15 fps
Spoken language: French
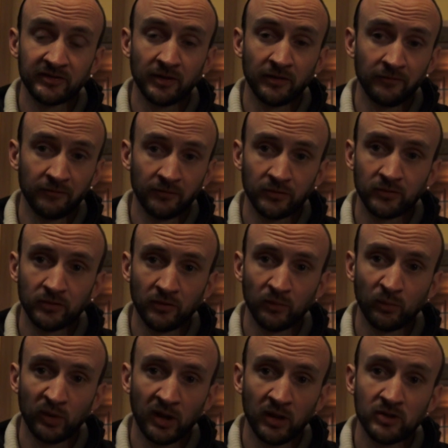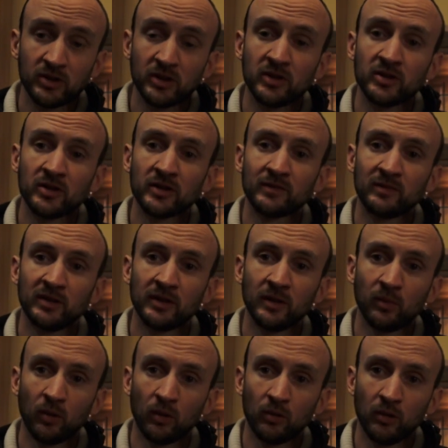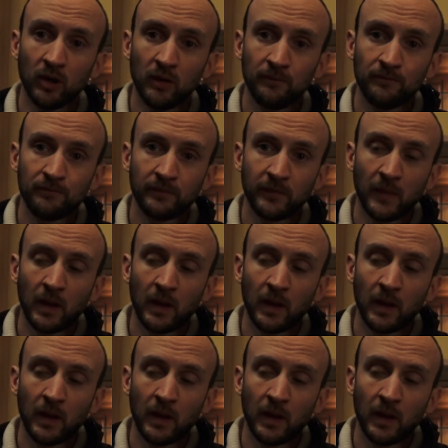ça ne fonctionne pas, j'ai déjà expliqué pourquoi.